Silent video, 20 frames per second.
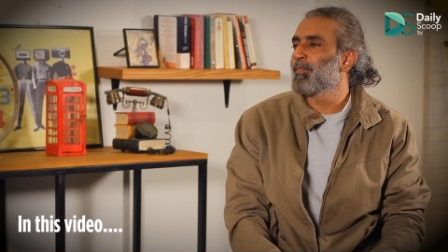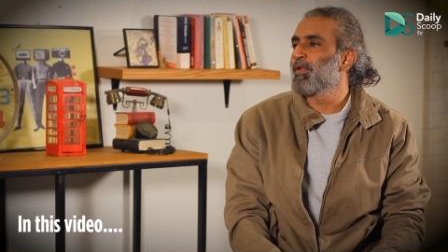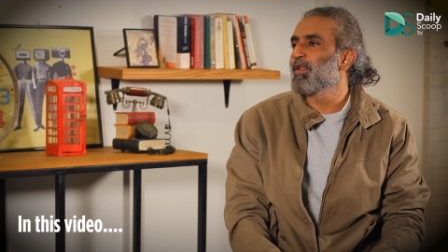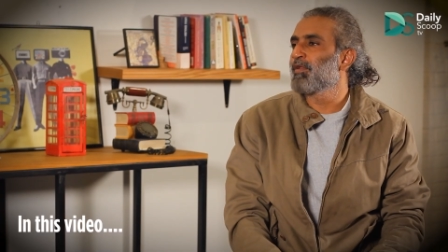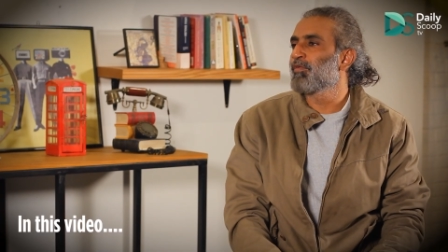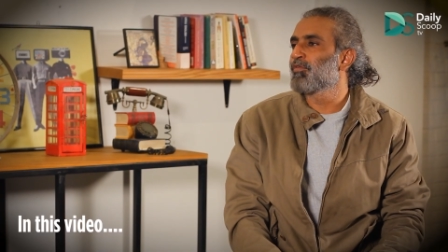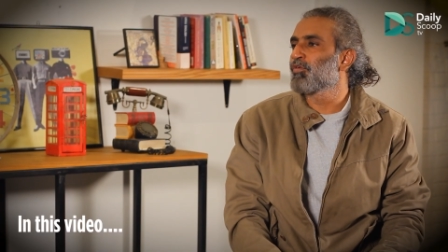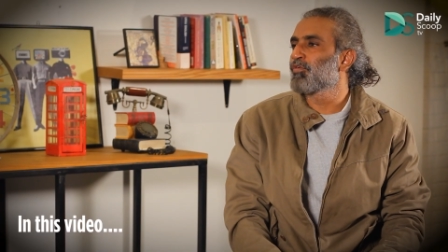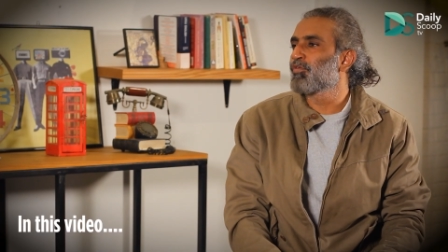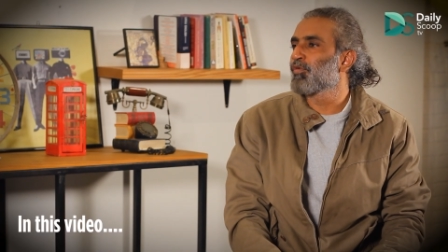
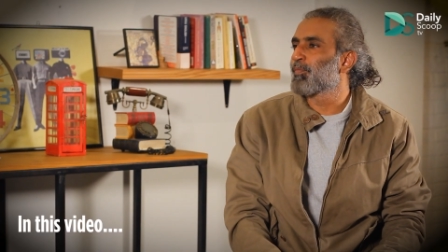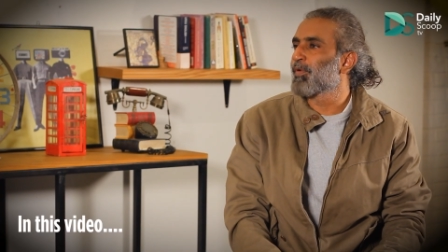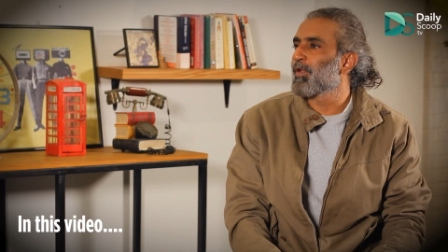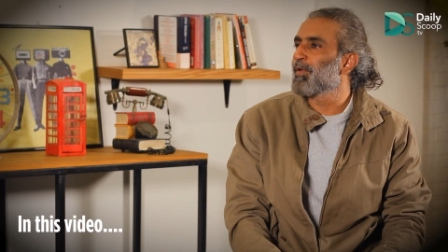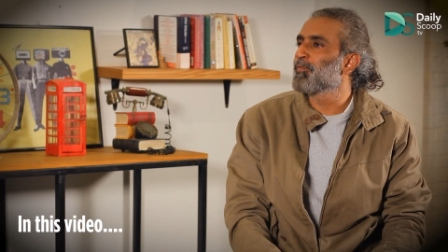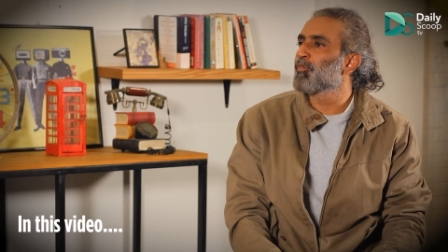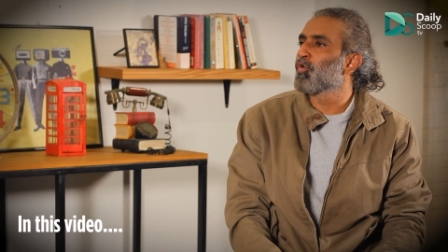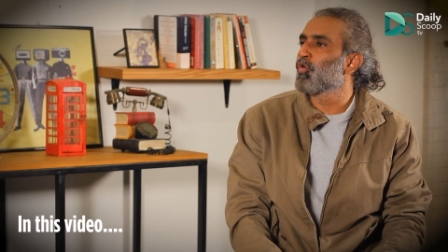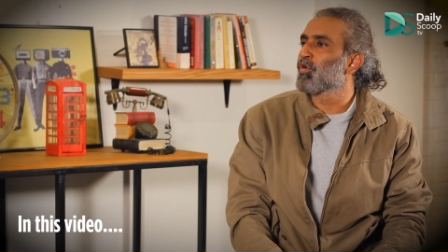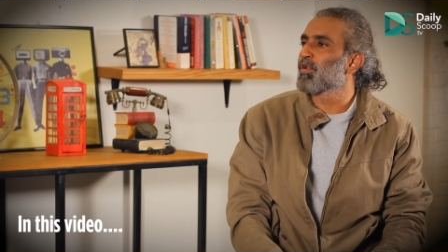अभी जो
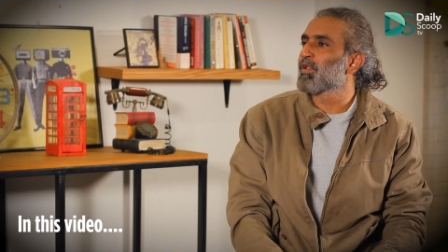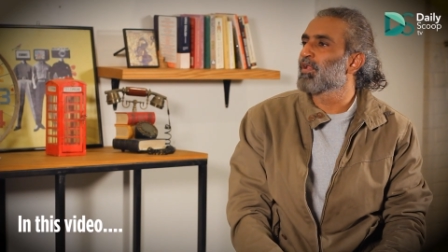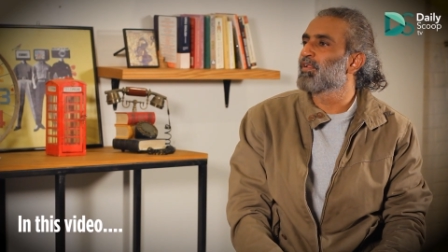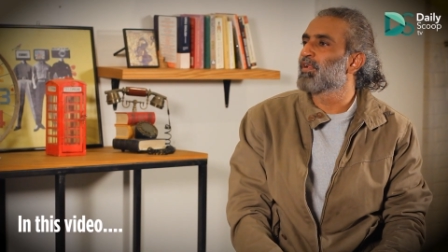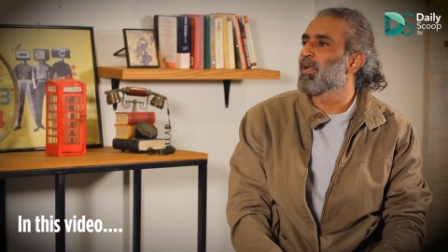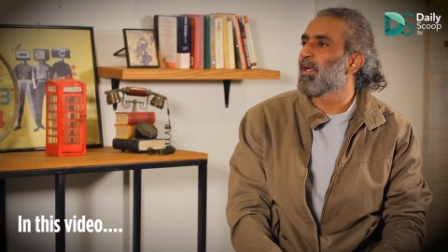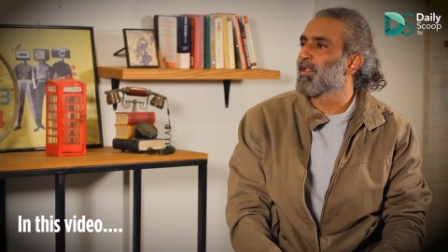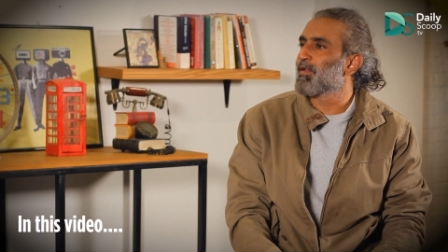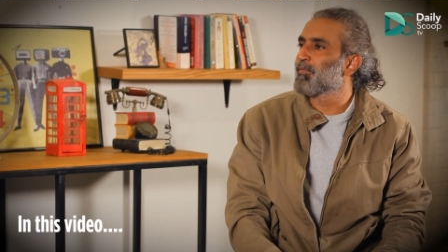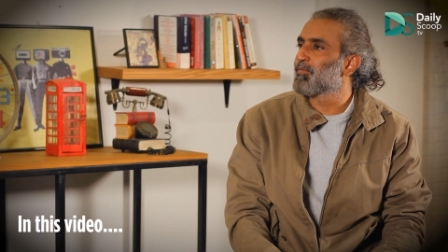सुप्रीम कोर्ट की
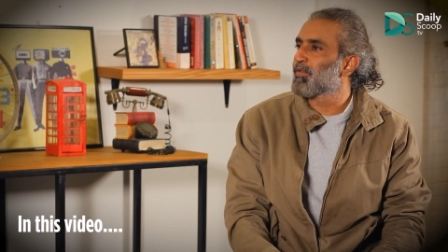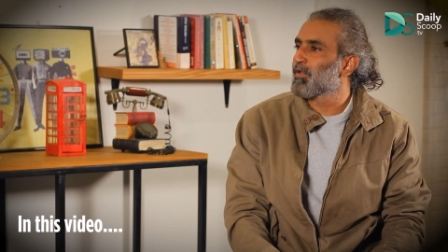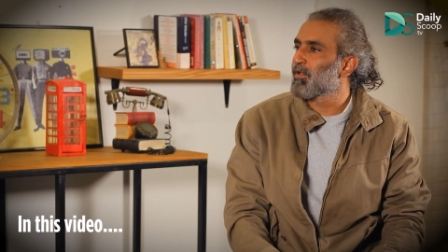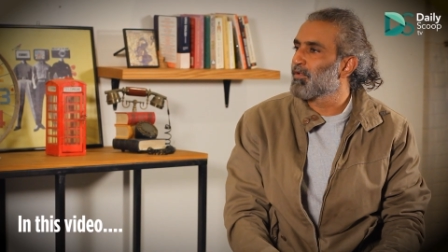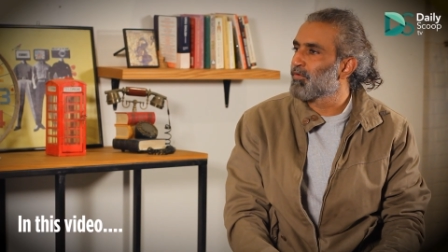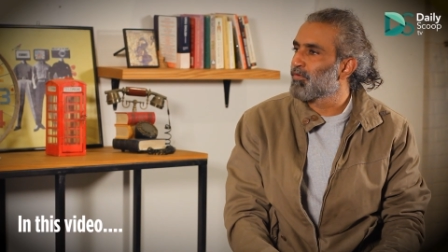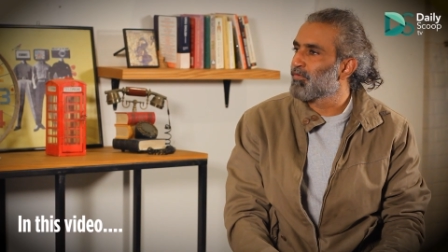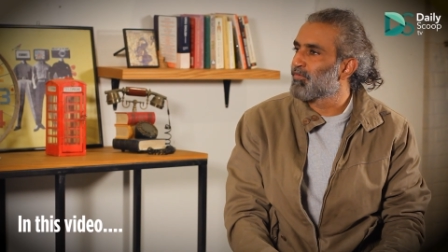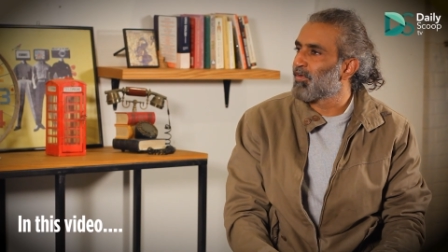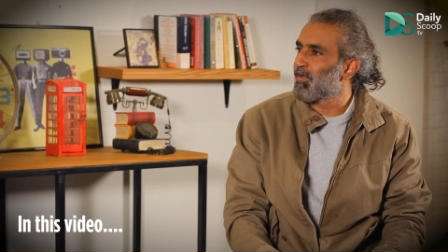जानब से
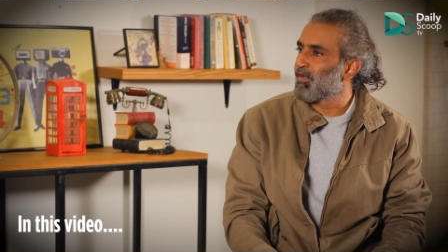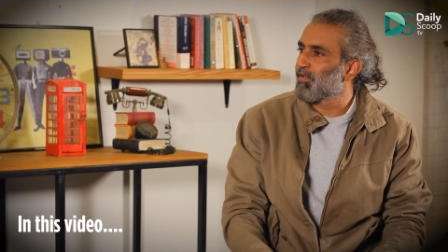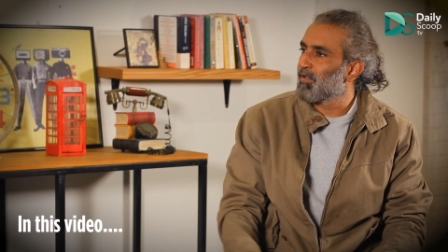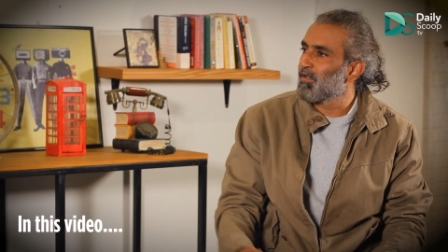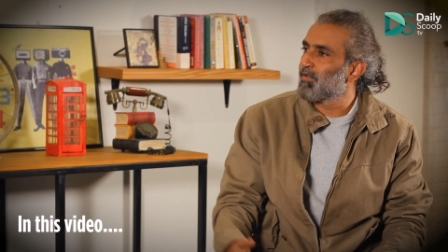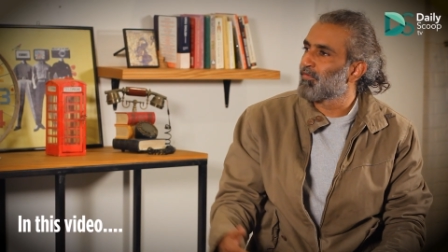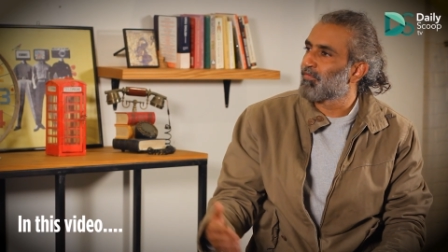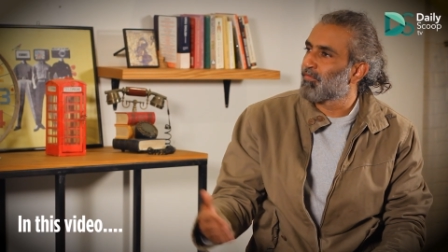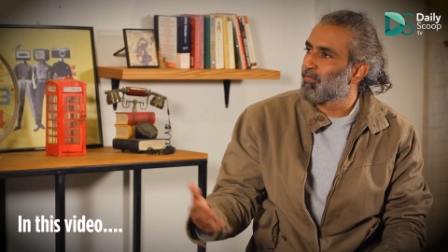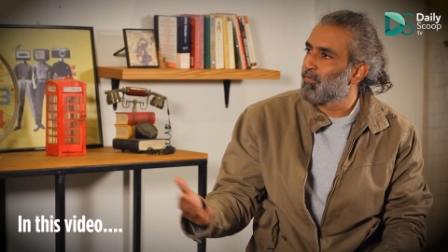जो
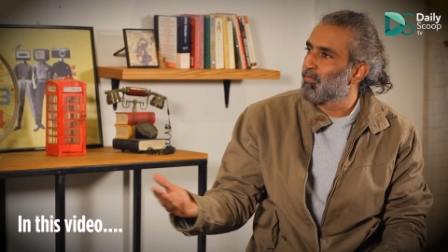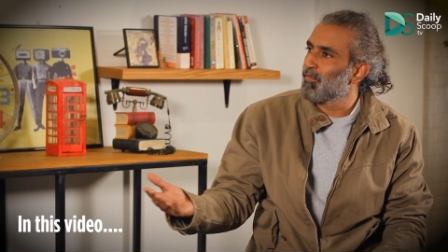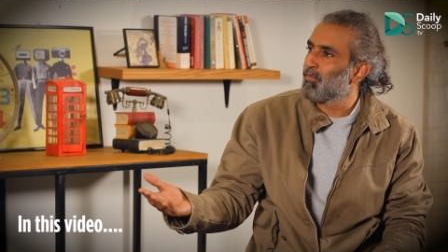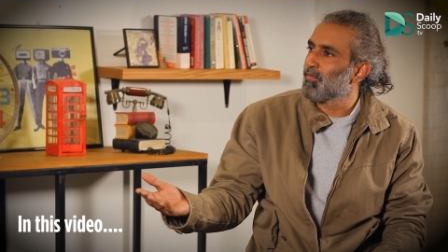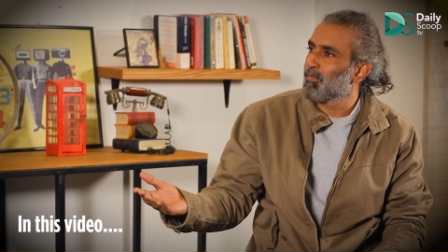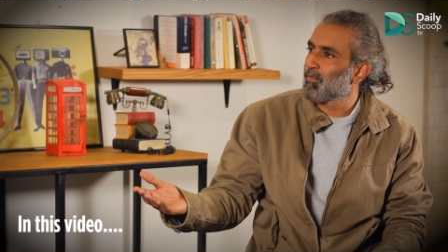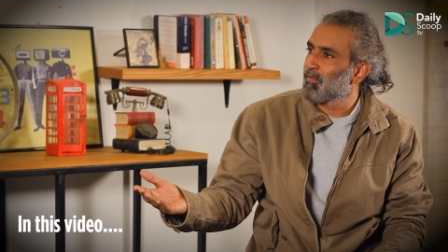जर्नलिस्टों